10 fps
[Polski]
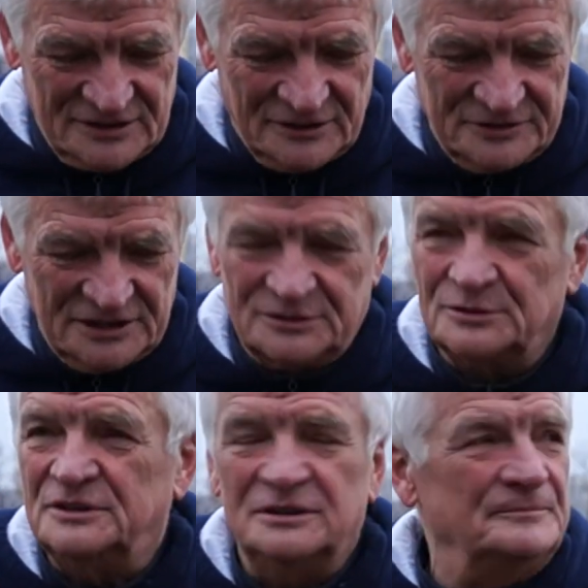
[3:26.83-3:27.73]
Kownie,
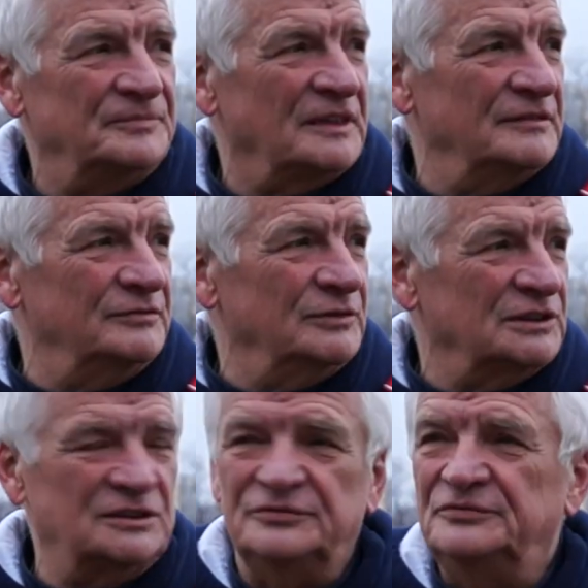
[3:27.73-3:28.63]
drugi w
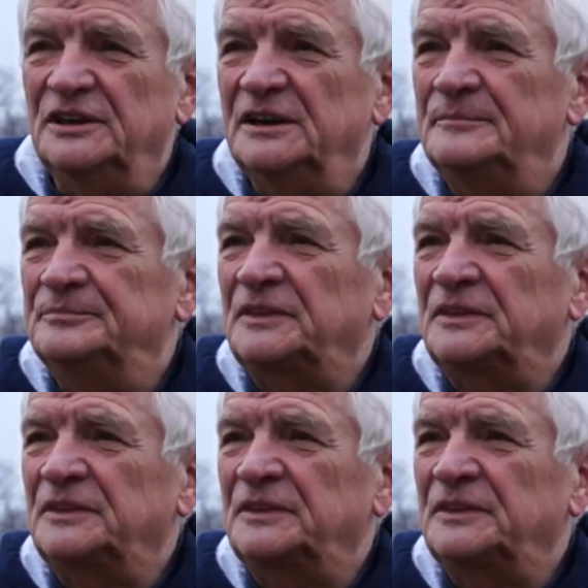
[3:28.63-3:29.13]
Łotwie,